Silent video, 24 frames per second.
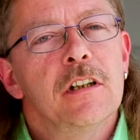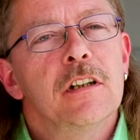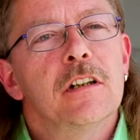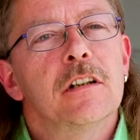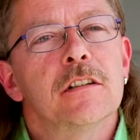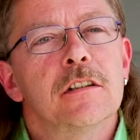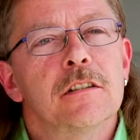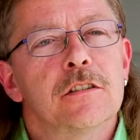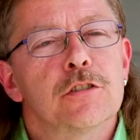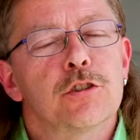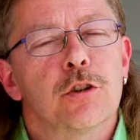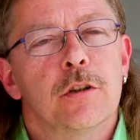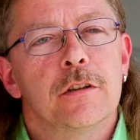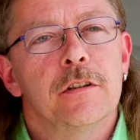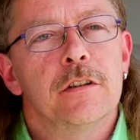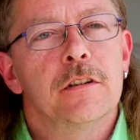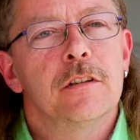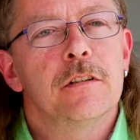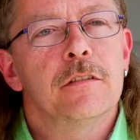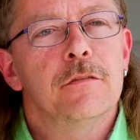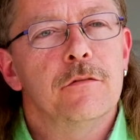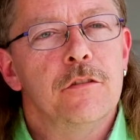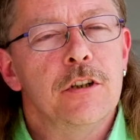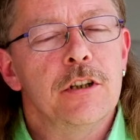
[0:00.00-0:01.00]
äh,
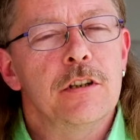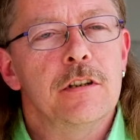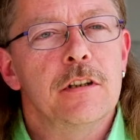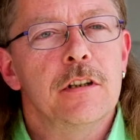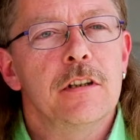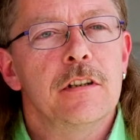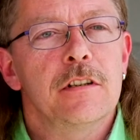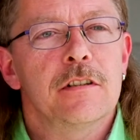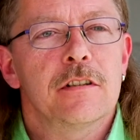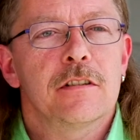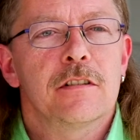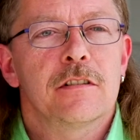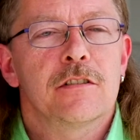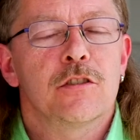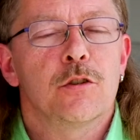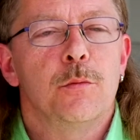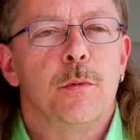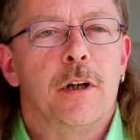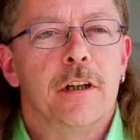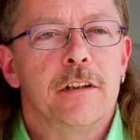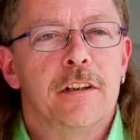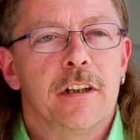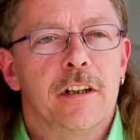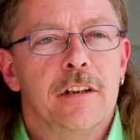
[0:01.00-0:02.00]
schon wichtig.
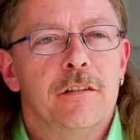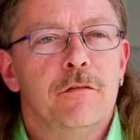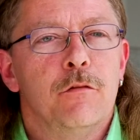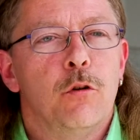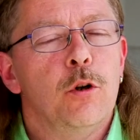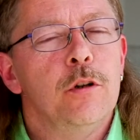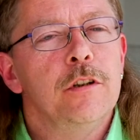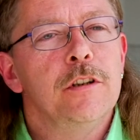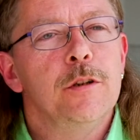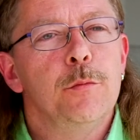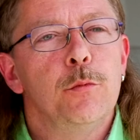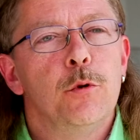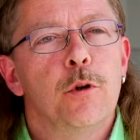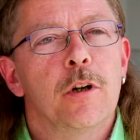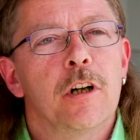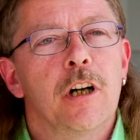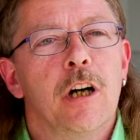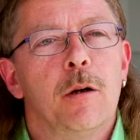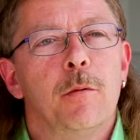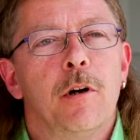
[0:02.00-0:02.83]
Zum anderen wollen die Bürger